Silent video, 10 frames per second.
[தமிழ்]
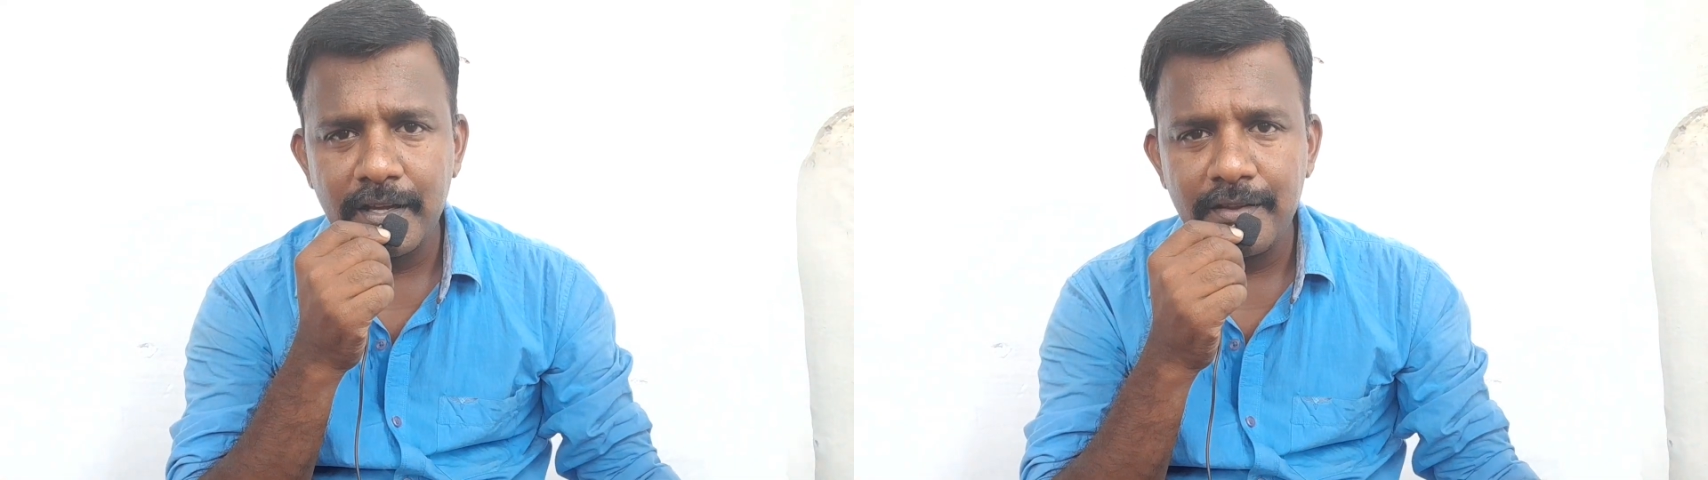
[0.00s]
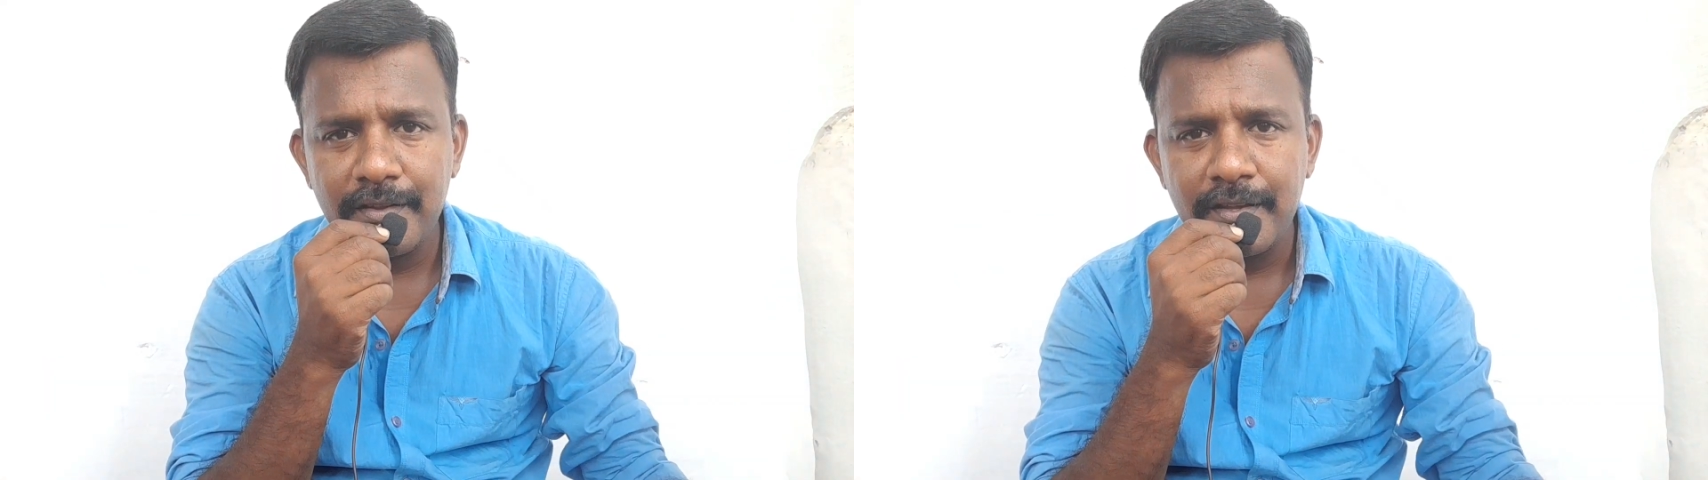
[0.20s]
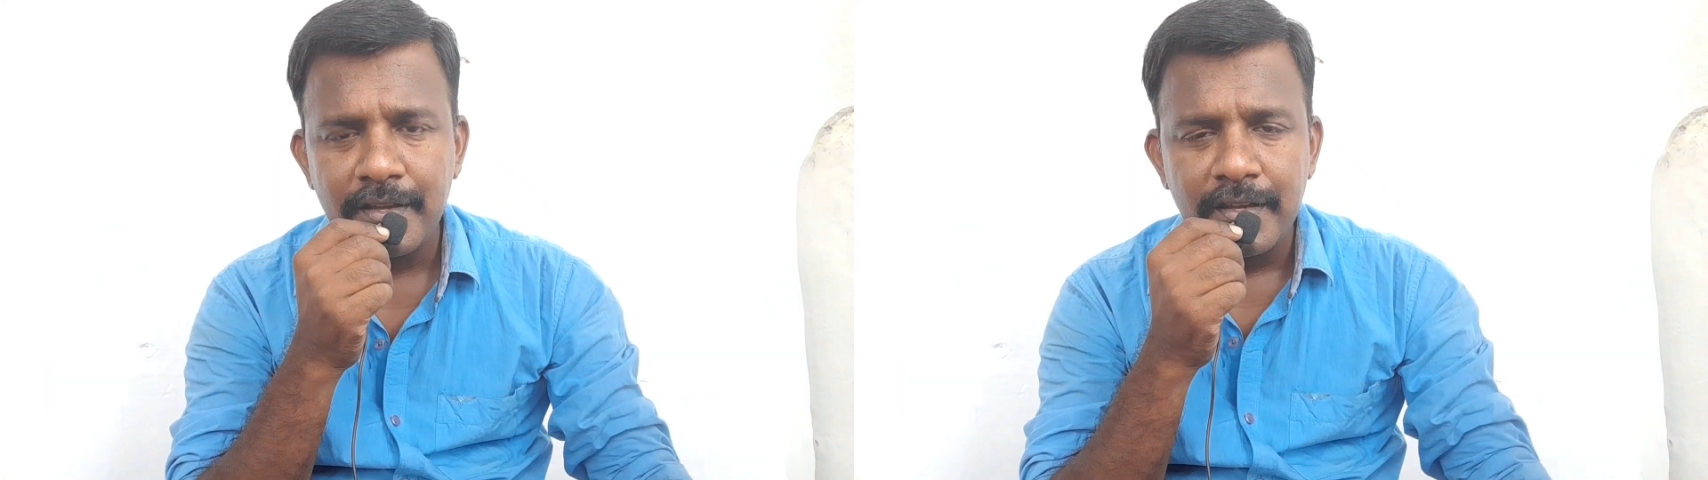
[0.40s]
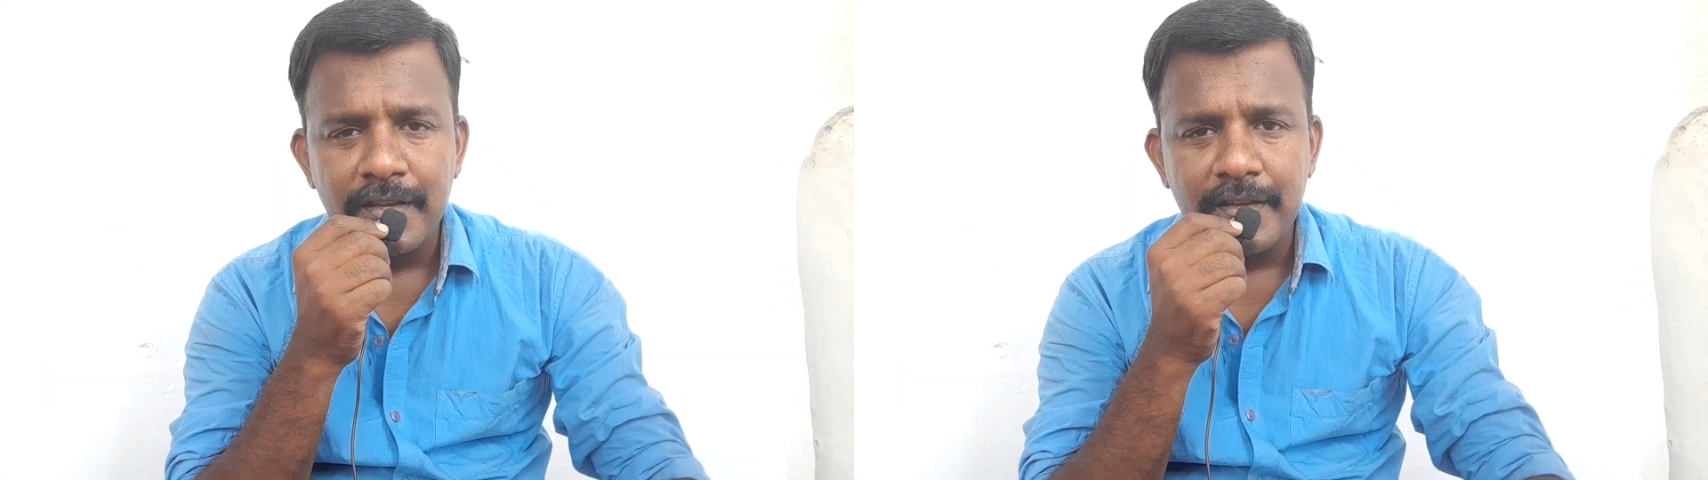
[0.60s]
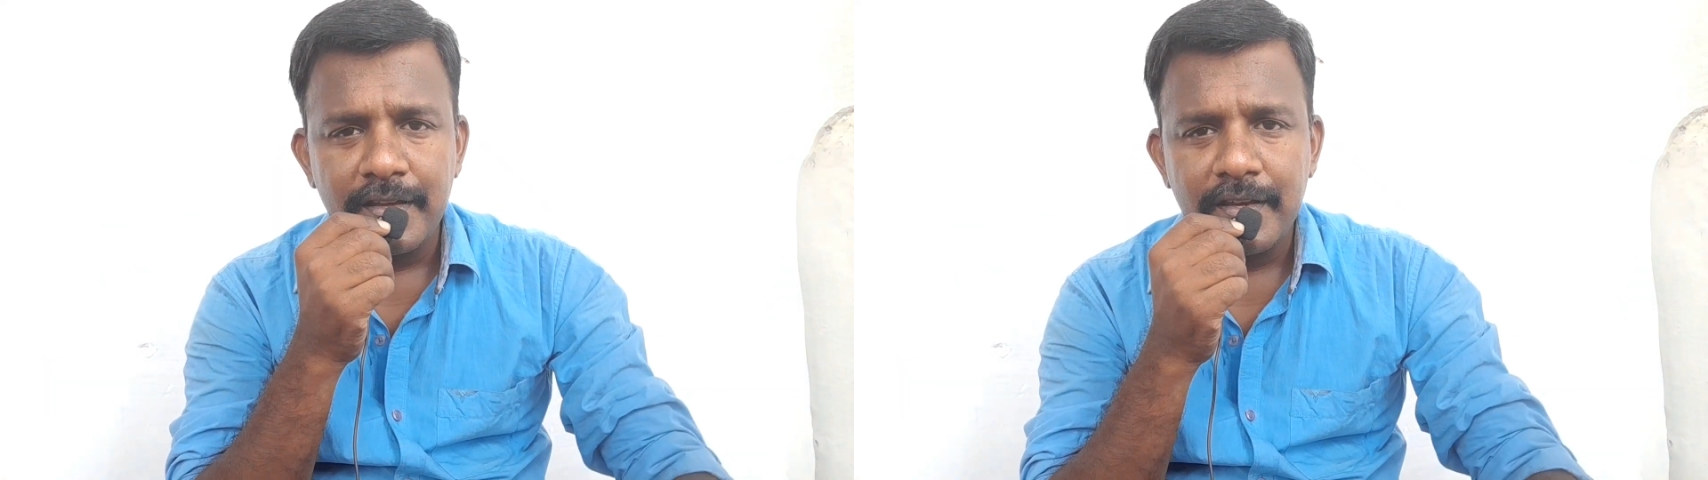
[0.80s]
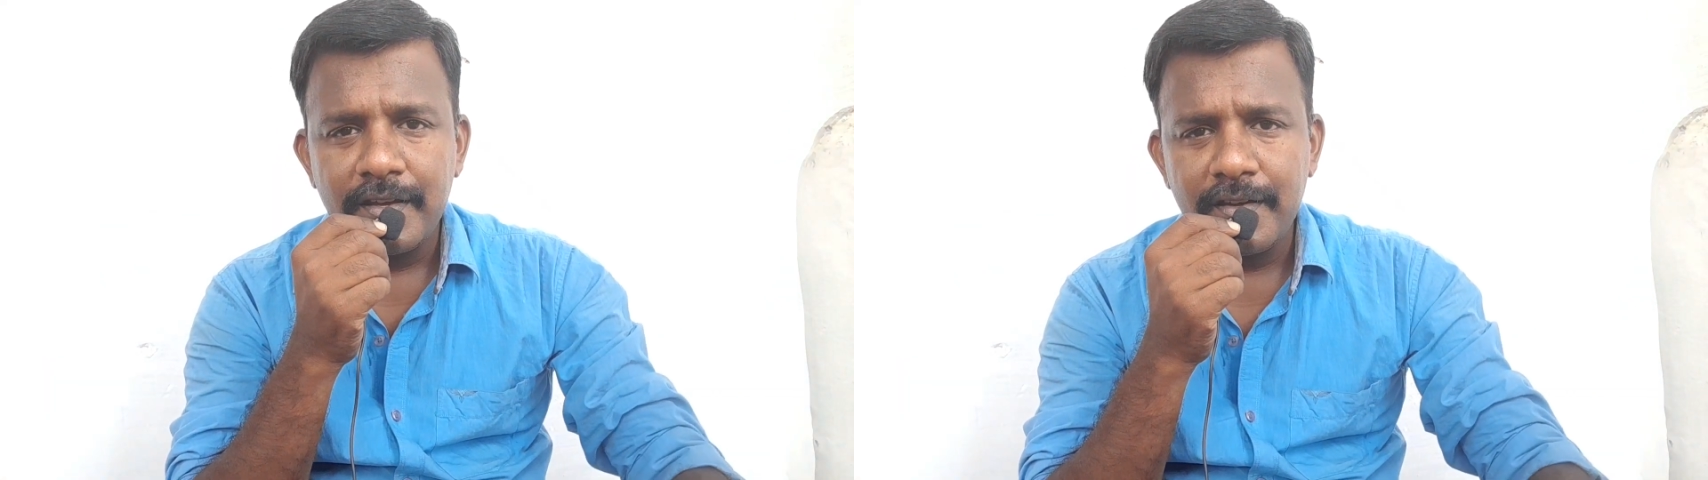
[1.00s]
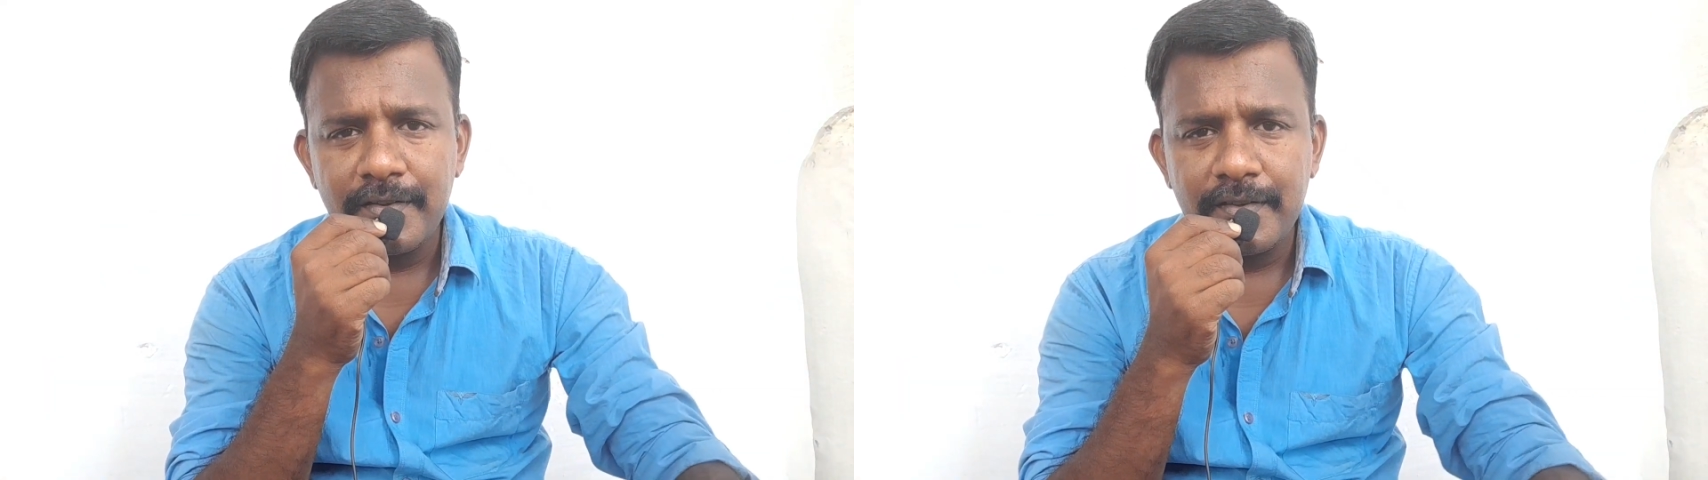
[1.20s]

கிடையாது ஏன்னா